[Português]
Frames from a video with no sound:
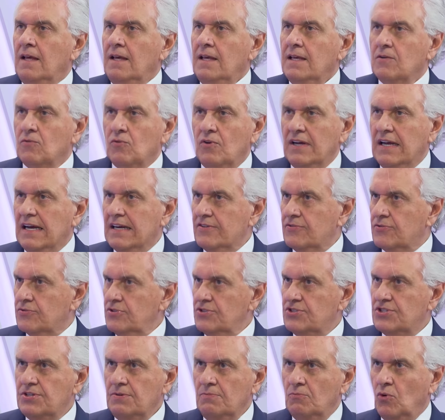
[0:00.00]
E Goiás
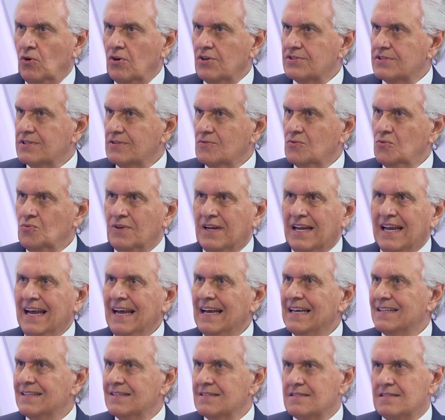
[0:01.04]
hoje se mostra com
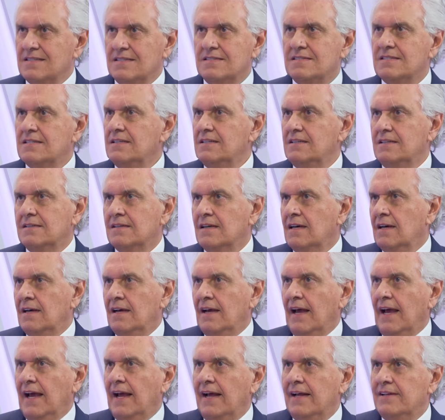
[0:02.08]
quedas assim
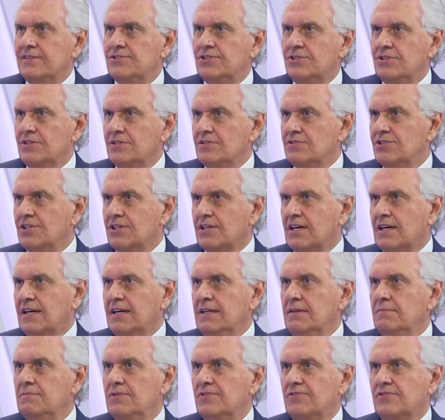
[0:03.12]
é, de, de,
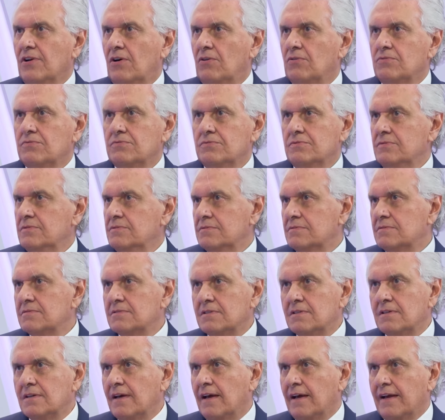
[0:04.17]
crimes, algo
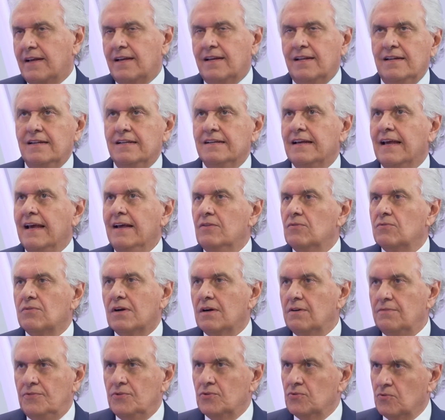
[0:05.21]
é, que ninguém
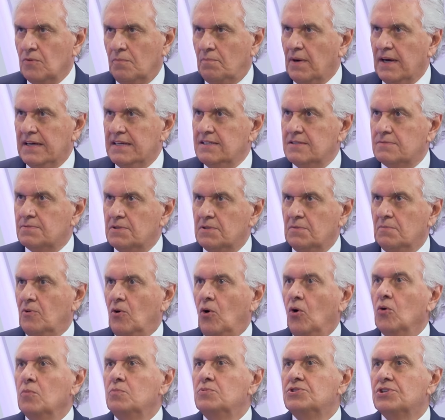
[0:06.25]
nunca viu no país. Por exemplo,
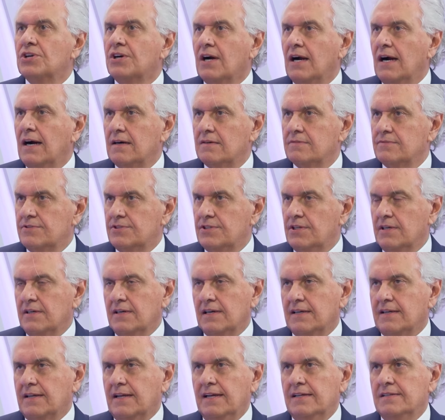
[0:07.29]
roubo de carro
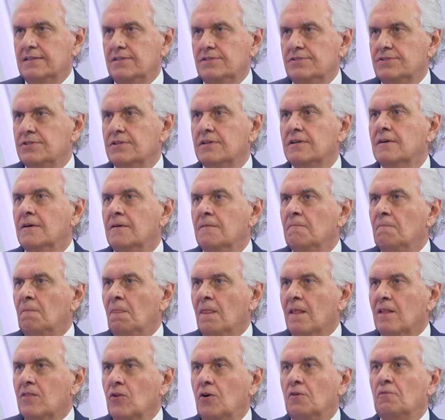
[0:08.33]
chega a queda de
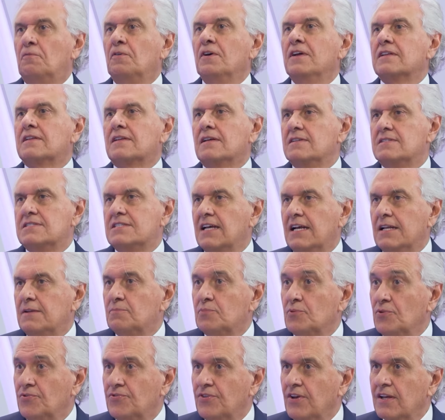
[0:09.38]

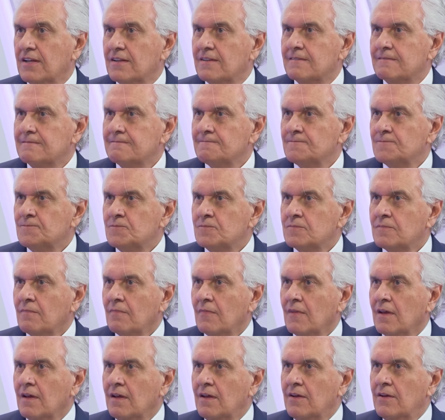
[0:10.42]
97%.
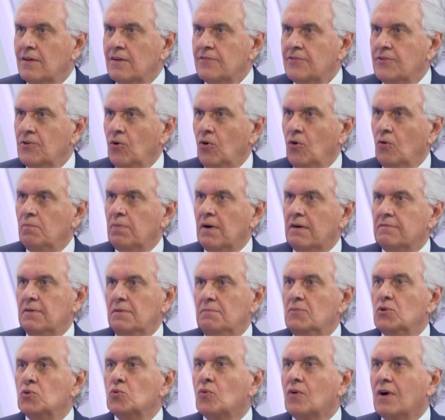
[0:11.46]
Se roubava
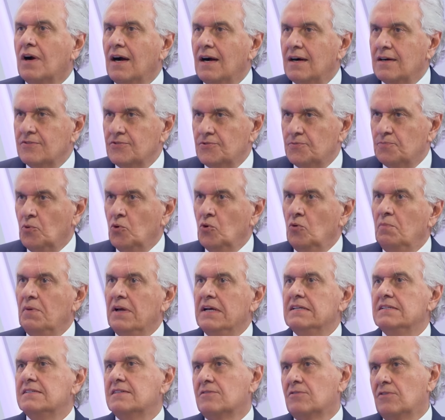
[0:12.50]
mil carros por
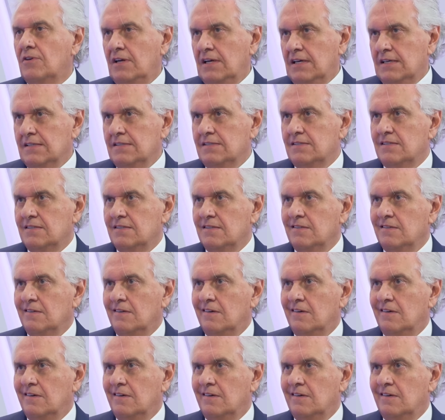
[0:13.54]
mês em Goiás